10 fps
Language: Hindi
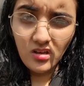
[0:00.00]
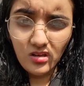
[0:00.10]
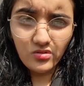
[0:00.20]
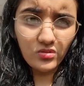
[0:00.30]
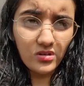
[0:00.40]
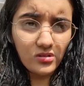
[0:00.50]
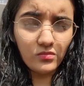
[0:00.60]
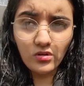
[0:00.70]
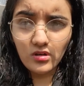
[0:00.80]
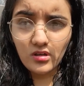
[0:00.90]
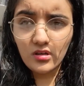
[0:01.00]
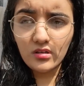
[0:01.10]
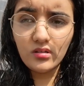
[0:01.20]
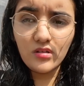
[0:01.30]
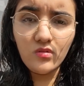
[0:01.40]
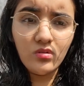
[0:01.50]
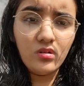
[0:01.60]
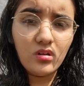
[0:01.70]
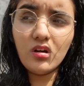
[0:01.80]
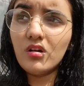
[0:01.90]
मैं शुक्र सन ब्लॉक लगा कर आई
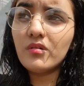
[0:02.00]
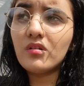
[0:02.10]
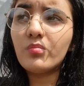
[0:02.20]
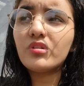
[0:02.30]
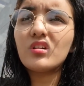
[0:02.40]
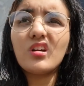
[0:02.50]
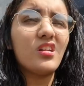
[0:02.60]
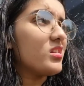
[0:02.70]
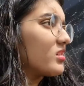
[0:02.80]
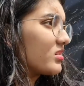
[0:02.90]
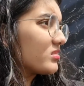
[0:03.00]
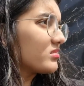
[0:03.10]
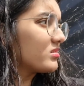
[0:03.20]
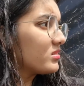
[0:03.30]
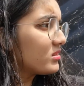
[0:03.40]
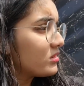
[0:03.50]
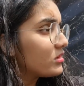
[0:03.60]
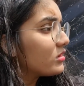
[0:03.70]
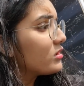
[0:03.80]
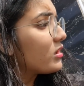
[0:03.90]
कहाँ है अभी तक आए नहीं है
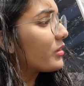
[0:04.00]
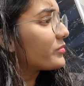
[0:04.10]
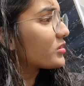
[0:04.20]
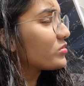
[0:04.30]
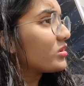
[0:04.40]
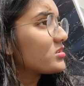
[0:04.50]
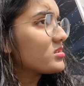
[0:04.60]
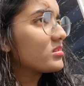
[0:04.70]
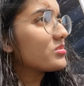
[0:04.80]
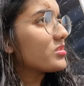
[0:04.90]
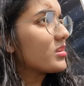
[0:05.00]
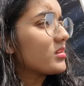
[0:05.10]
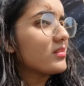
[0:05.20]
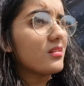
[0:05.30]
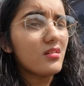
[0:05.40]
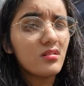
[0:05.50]
अब तक तो आ जाना चाहिए था